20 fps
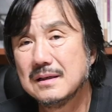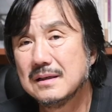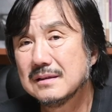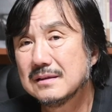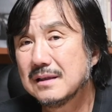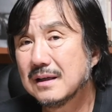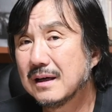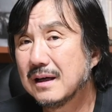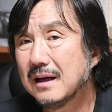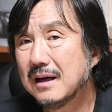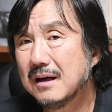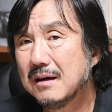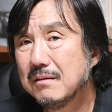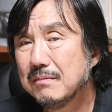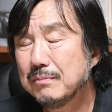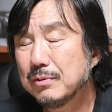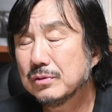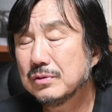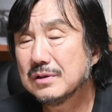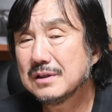제가
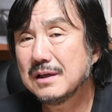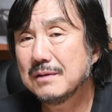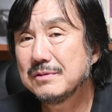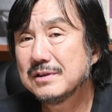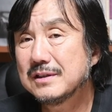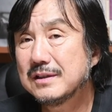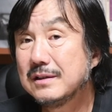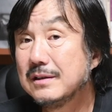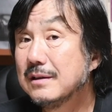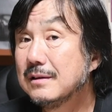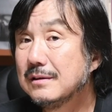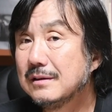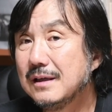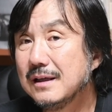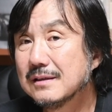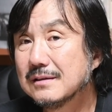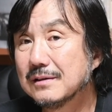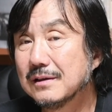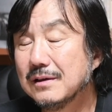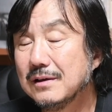포토샵을 시연을
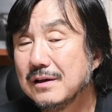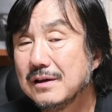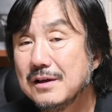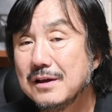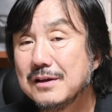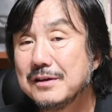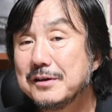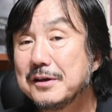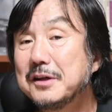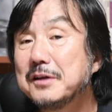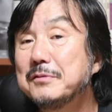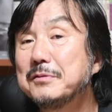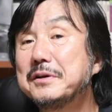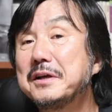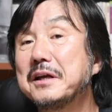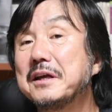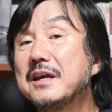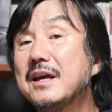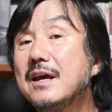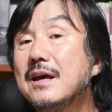해서
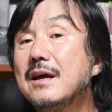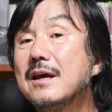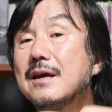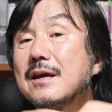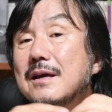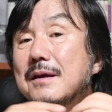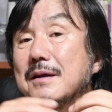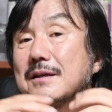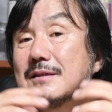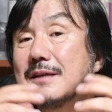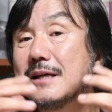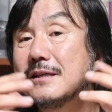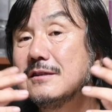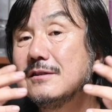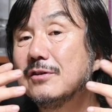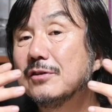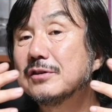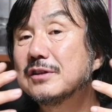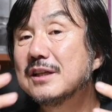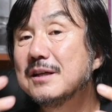여러분에게 사진을
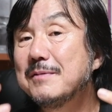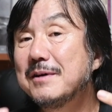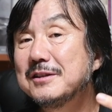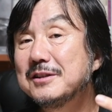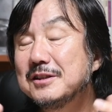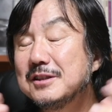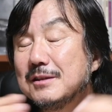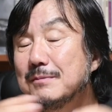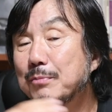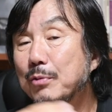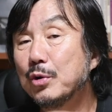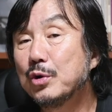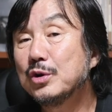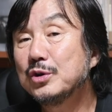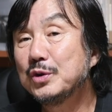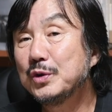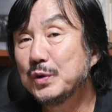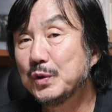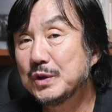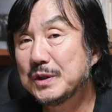어떻게 만드는지
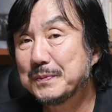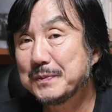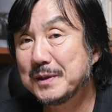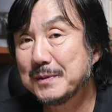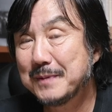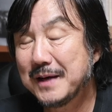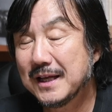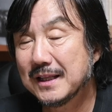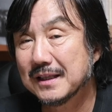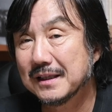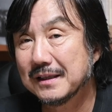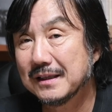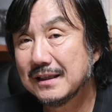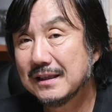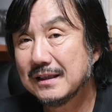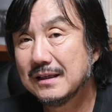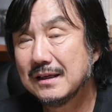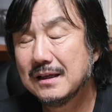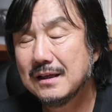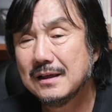보여드리고 싶지만
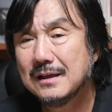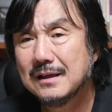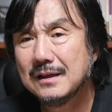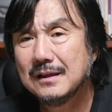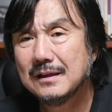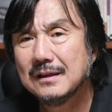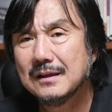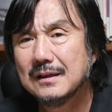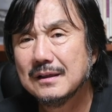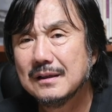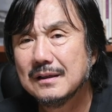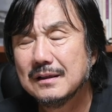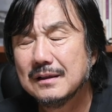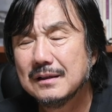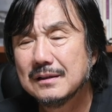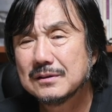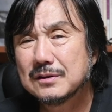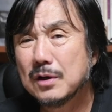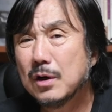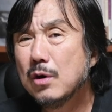
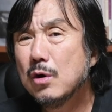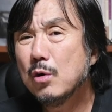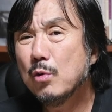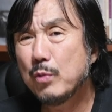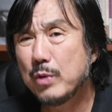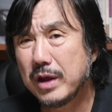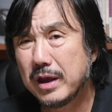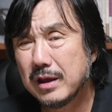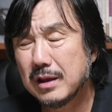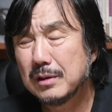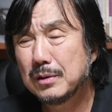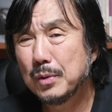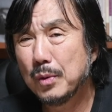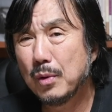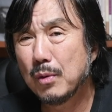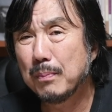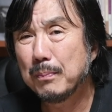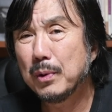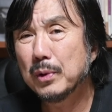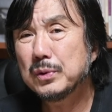저
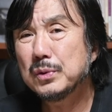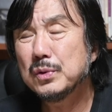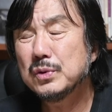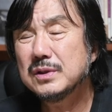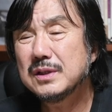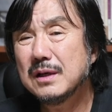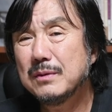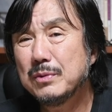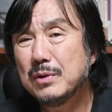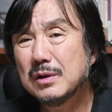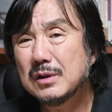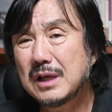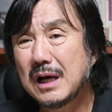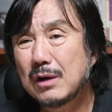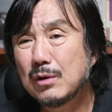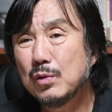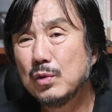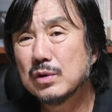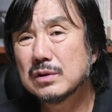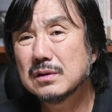외에도 포토샵을
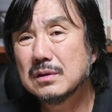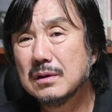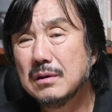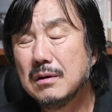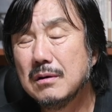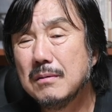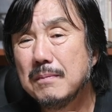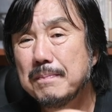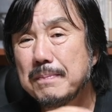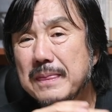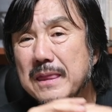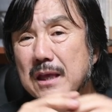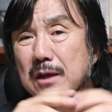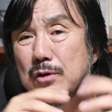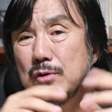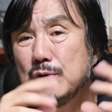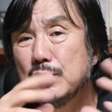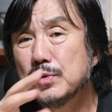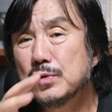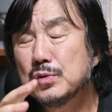다루어서
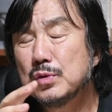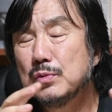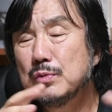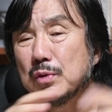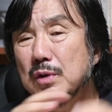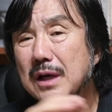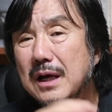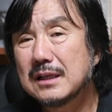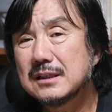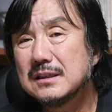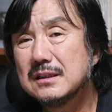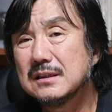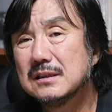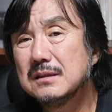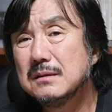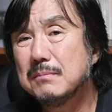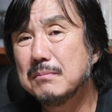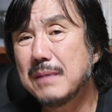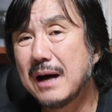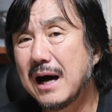유튜브를
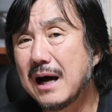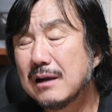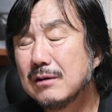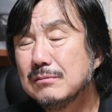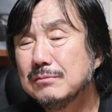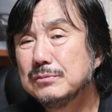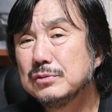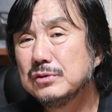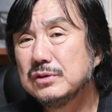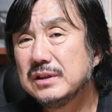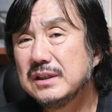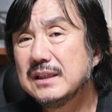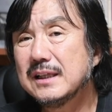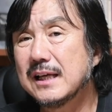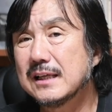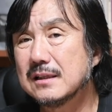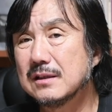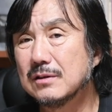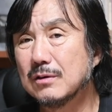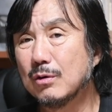하시는 많은 분들이
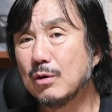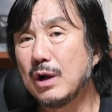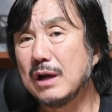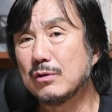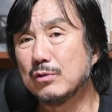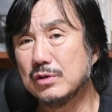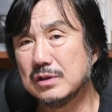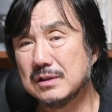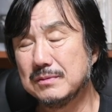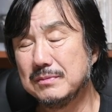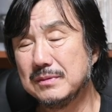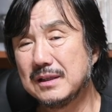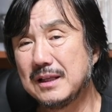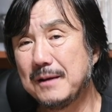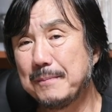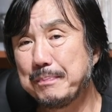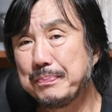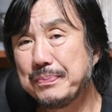계신 걸로 알고 있습니다.